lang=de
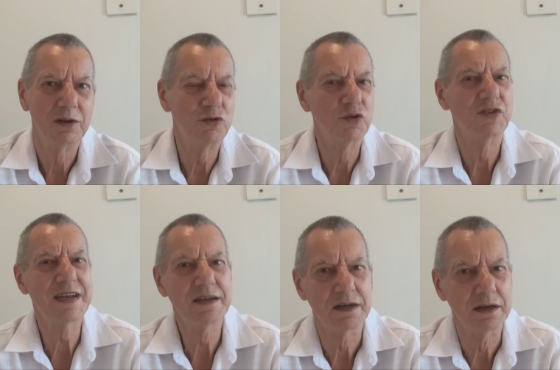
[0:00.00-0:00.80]
zu
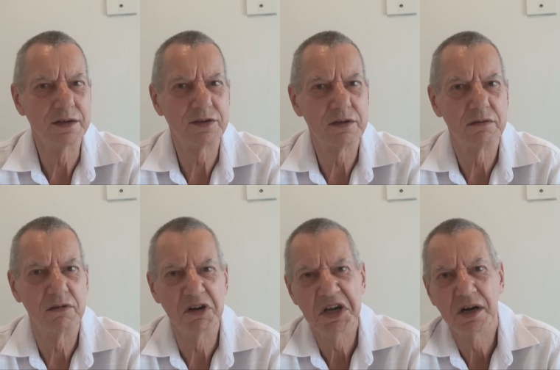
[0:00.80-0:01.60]
sehen ist,
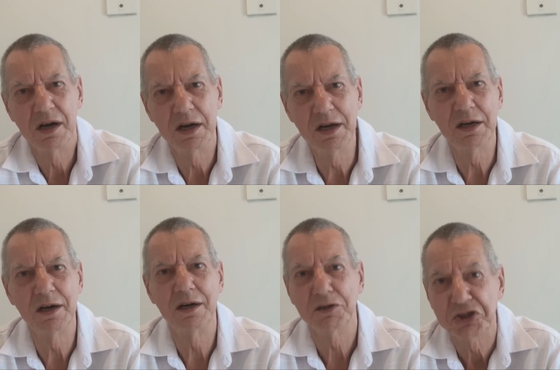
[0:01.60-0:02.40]
legal,
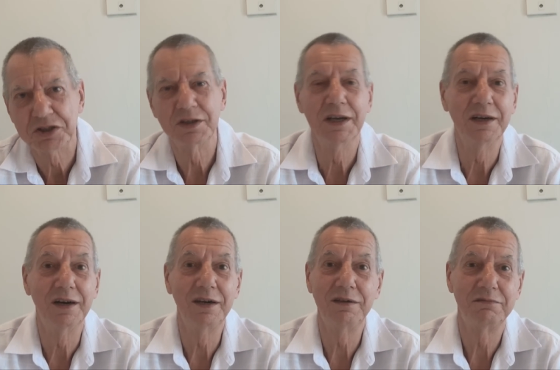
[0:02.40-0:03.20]
illegal,
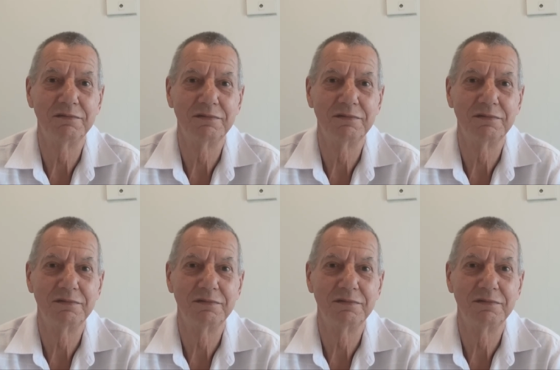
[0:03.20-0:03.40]
egal,